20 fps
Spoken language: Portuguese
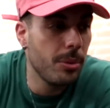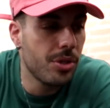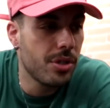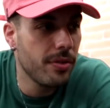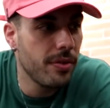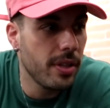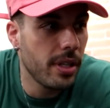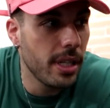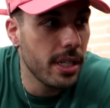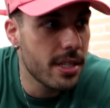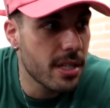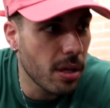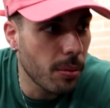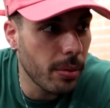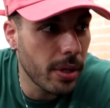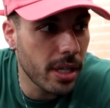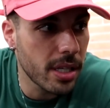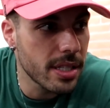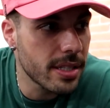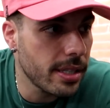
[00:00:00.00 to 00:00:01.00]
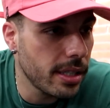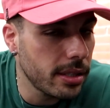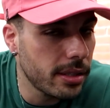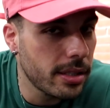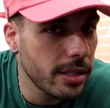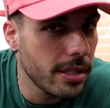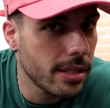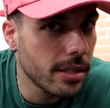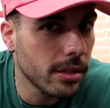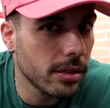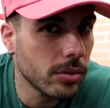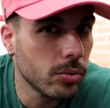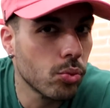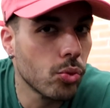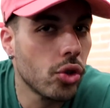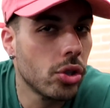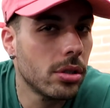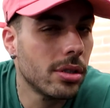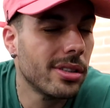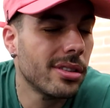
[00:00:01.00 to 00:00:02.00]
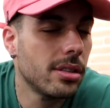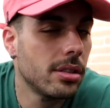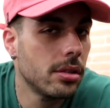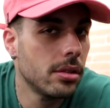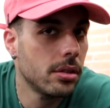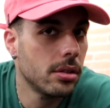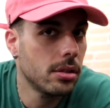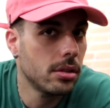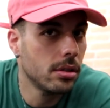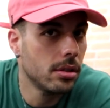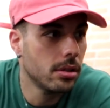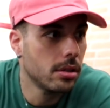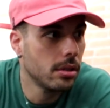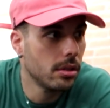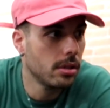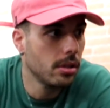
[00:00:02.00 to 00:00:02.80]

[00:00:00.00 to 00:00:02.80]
MTV Hits amanhã, certeza. Aqui, aqui,